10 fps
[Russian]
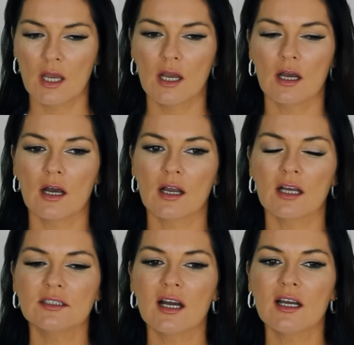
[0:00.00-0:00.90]
А,
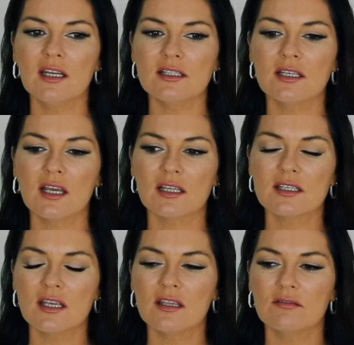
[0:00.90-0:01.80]
когда критики
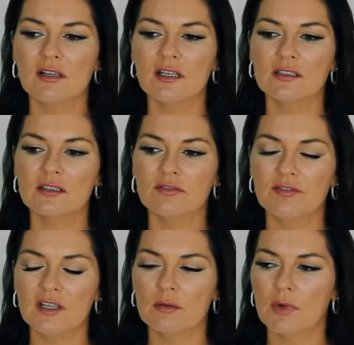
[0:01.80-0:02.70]
оценивали этот
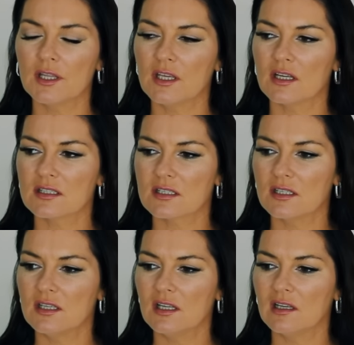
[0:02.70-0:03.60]
фильм, они
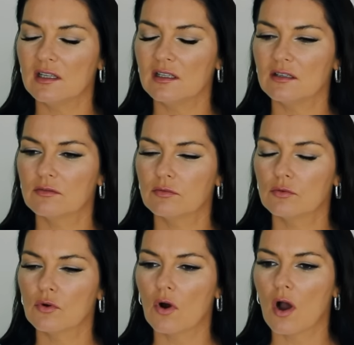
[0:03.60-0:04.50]
оценили
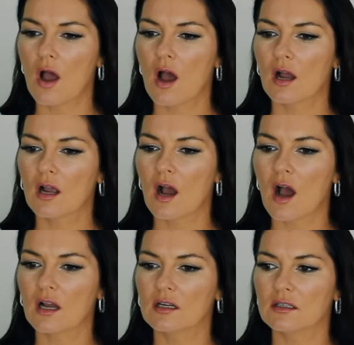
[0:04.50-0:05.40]
его
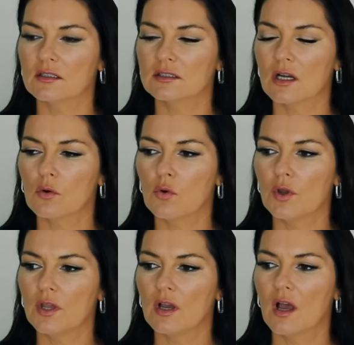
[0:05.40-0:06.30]
как э,
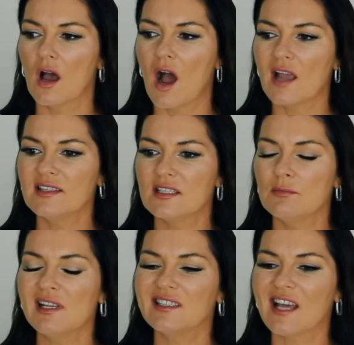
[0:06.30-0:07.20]
такой
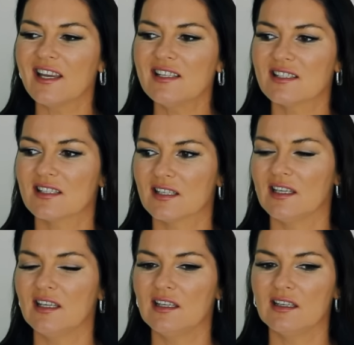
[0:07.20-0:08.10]

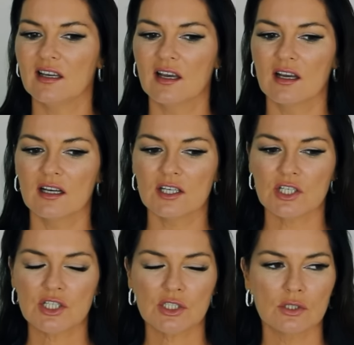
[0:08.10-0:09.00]
антимилитаристский, э,
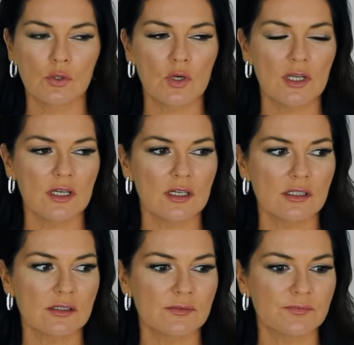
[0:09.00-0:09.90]
что ли,
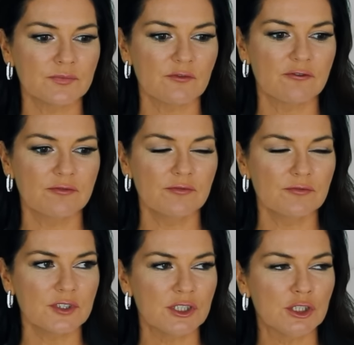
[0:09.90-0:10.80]
эм,
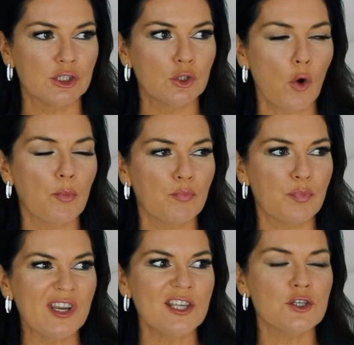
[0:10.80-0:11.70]
стёб,
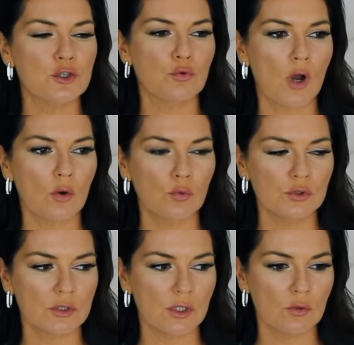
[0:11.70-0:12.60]
притчу
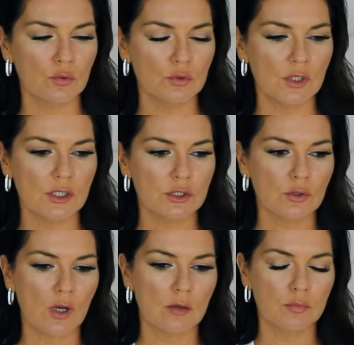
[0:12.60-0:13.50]
какую-то такую, да,
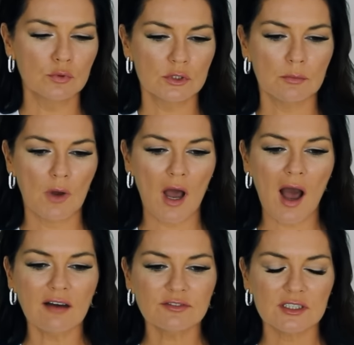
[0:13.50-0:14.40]
что как будто бы
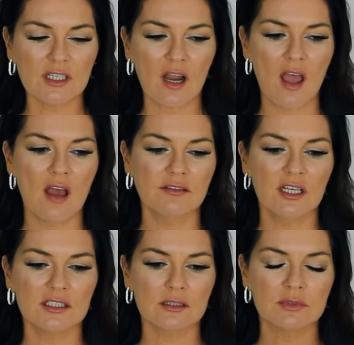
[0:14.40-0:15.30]
автор в
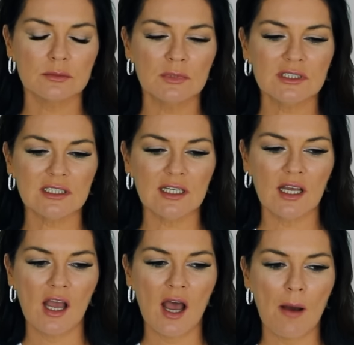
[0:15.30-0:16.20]
некотором
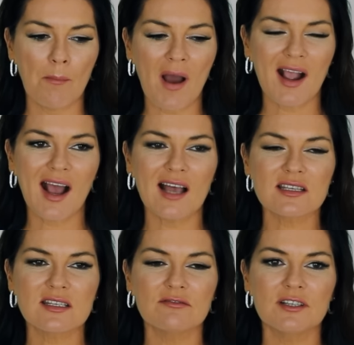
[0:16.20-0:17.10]
смысле
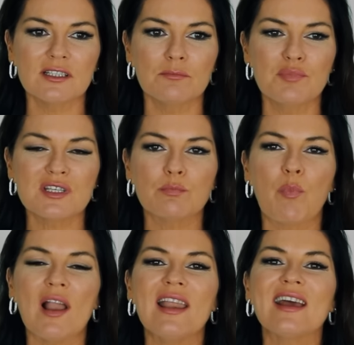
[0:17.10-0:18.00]
показывает
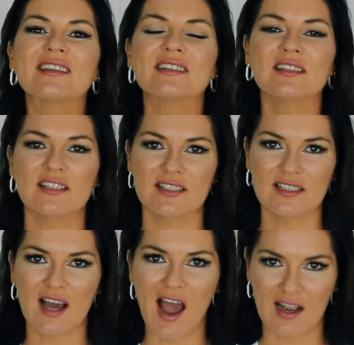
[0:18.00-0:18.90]

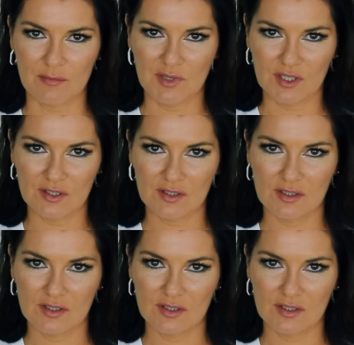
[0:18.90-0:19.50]
бесполезность армии